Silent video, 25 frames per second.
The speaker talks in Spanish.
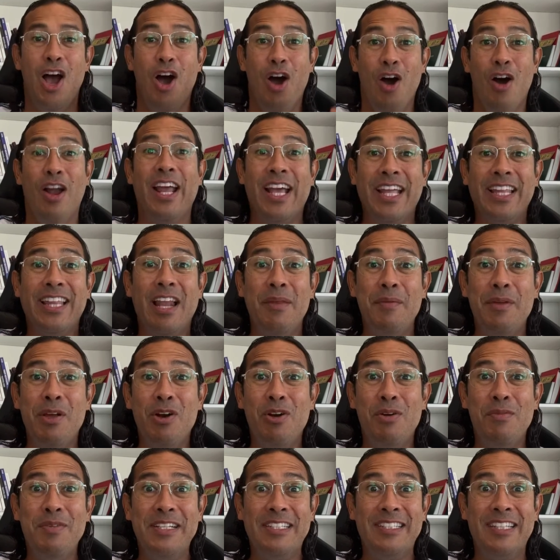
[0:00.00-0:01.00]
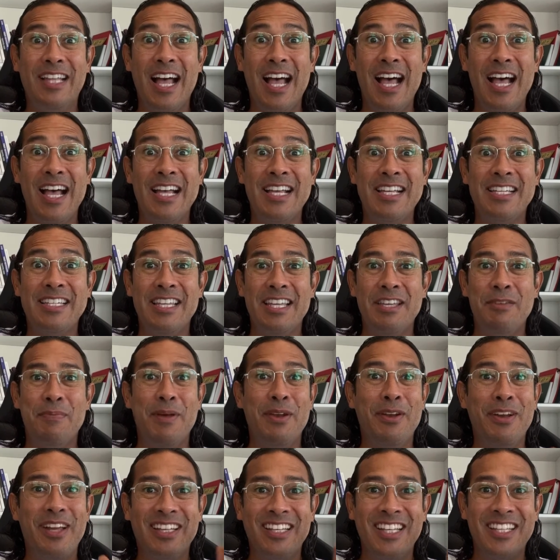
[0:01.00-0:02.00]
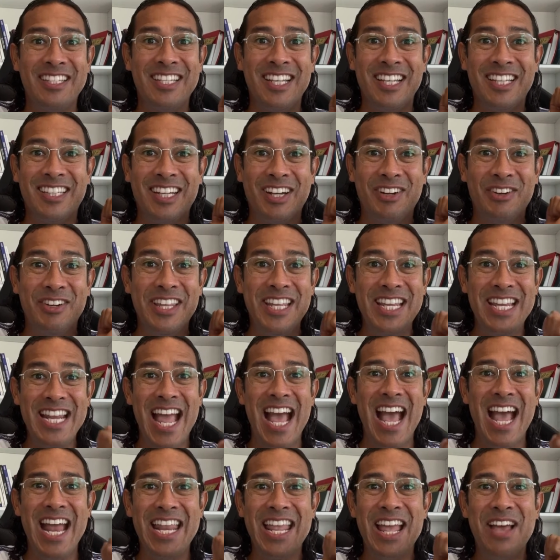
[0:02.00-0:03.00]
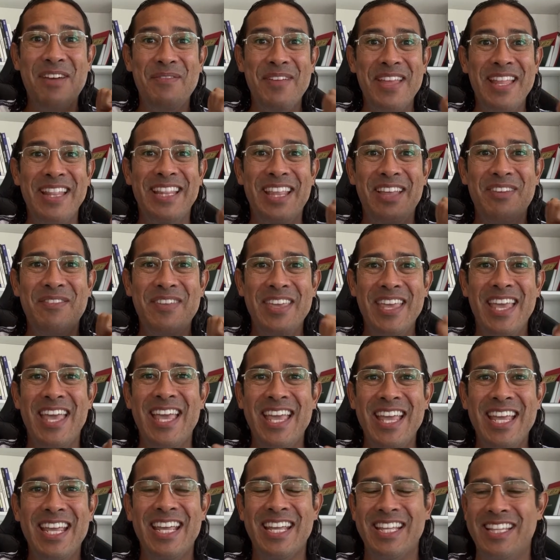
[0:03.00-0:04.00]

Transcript: Hola, ¿qué tal amigo? ¿Cómo estás? Espero que estés extraordinariamente bien,